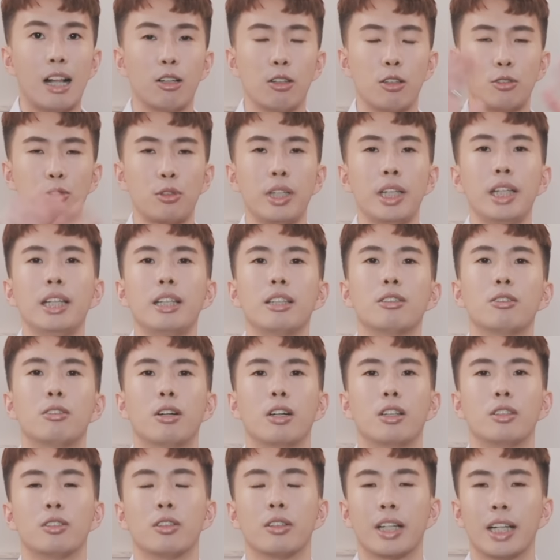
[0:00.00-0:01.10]
我是Sny，
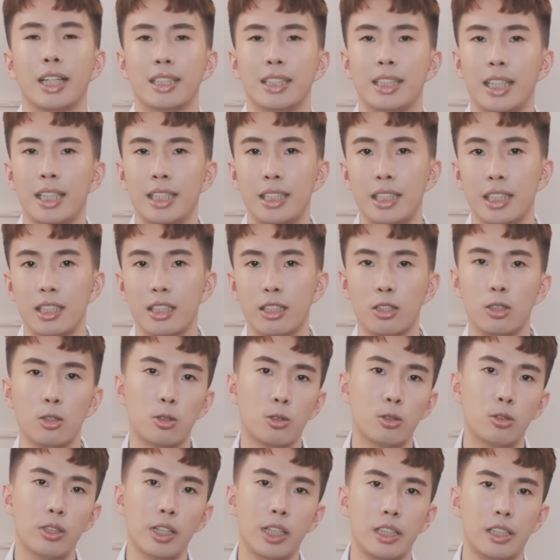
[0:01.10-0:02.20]
欢迎收看这一集的优
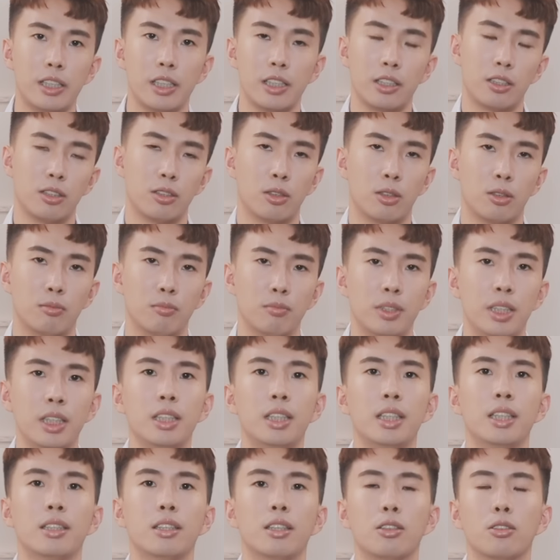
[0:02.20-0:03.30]
惠即时通。今
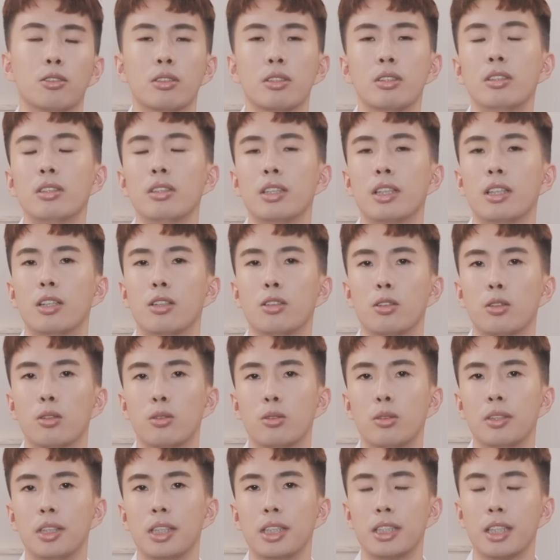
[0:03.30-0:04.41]
天呢有4点的优
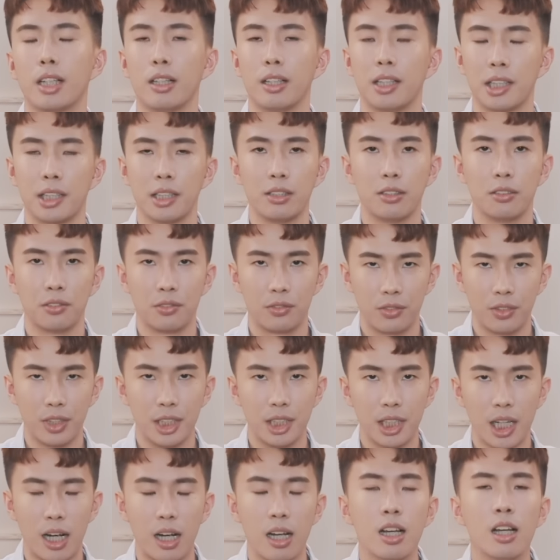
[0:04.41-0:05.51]
惠想要来跟你们分
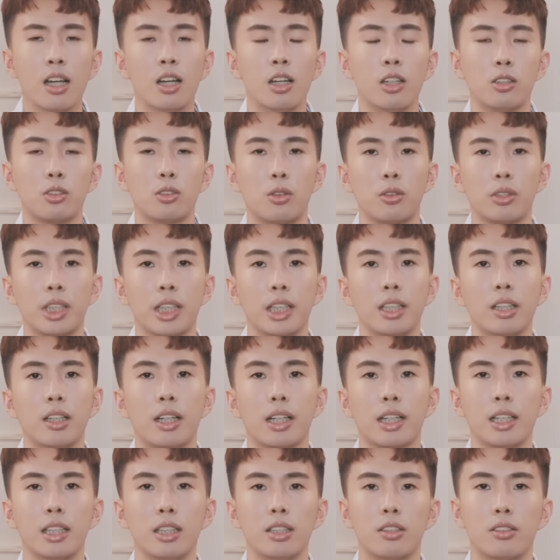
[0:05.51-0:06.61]
享。首先要
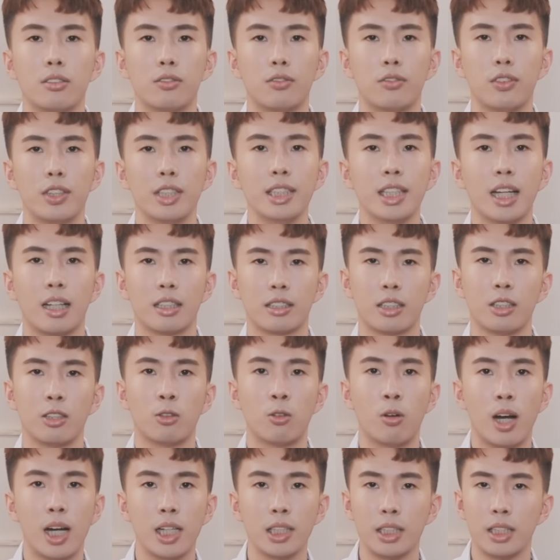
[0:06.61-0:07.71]
来跟你们分享的是
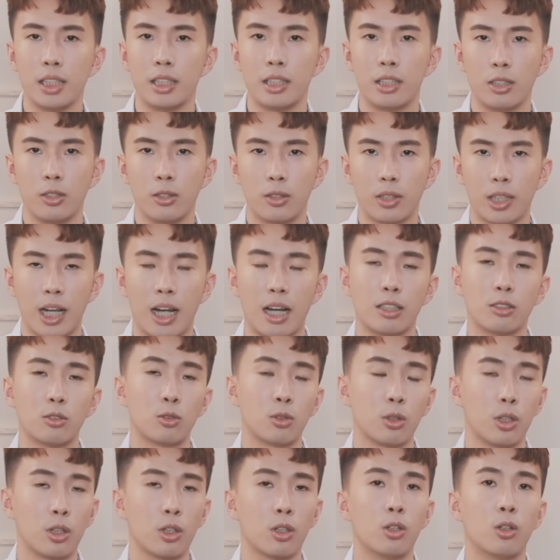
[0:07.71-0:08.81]
花旗信用卡
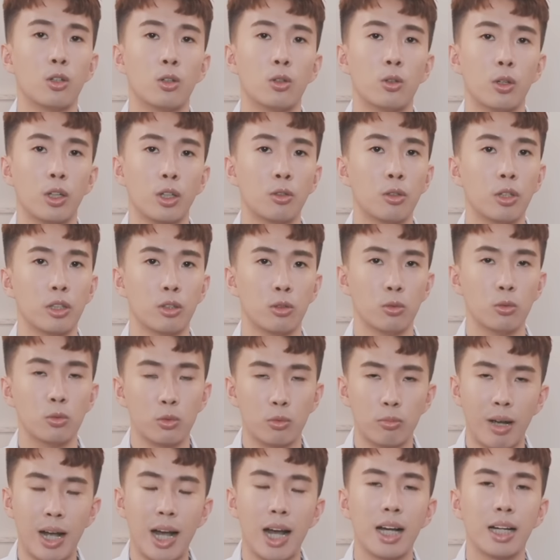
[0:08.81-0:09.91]
最后回馈的
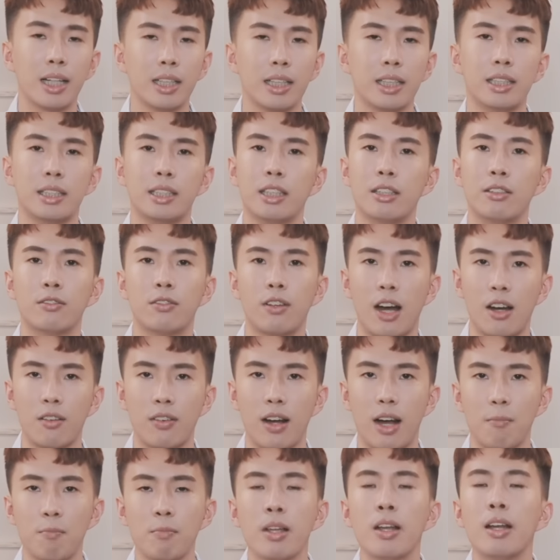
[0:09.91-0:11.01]
5%已经发
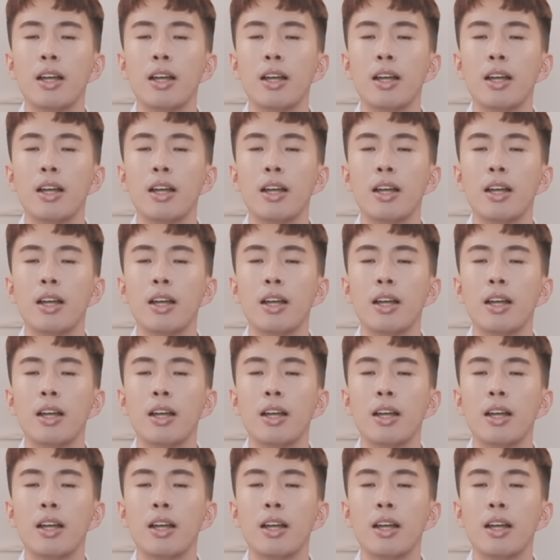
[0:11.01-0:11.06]
放。